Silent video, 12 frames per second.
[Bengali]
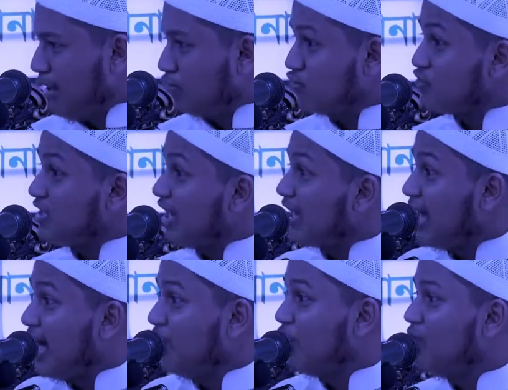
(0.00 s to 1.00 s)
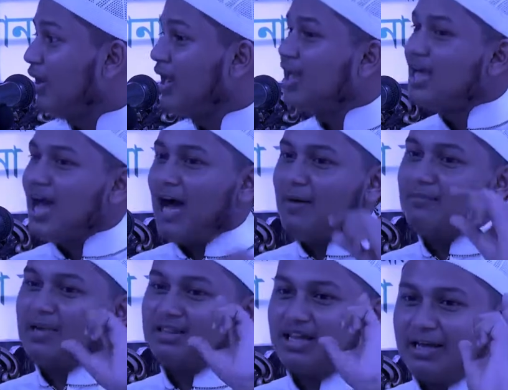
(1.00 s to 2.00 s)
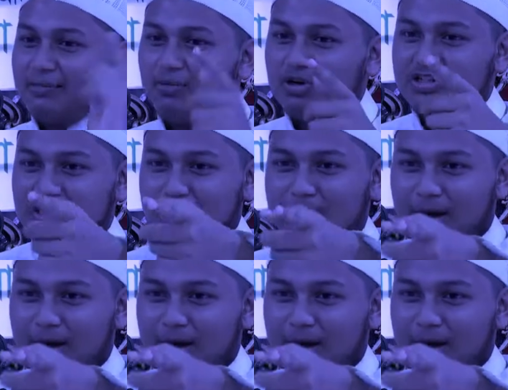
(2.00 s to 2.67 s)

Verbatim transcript: মানুষটা কালো হলে আমরা তাকে বলি সে